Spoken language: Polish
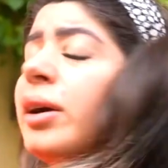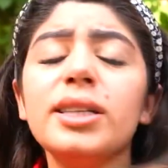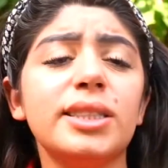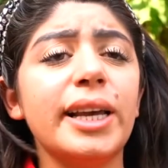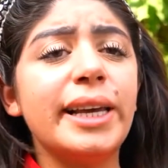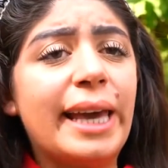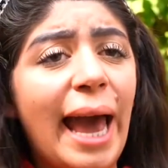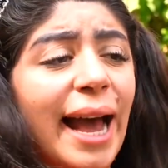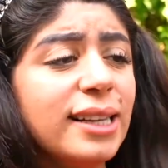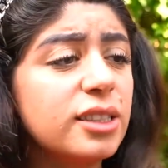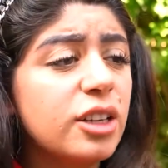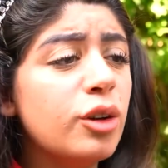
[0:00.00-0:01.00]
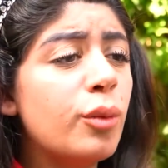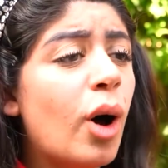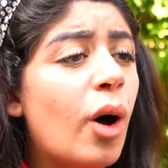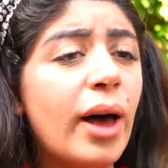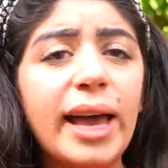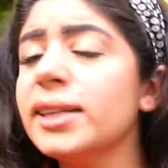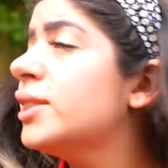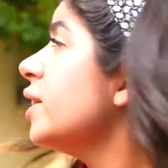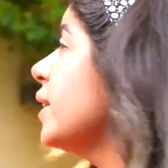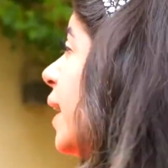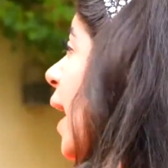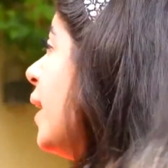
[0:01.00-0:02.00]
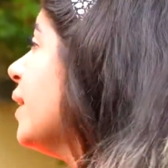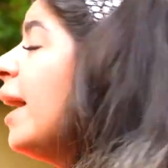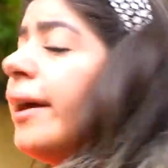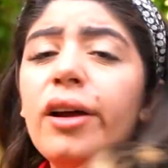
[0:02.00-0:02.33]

Kot jest na murze! Nie chce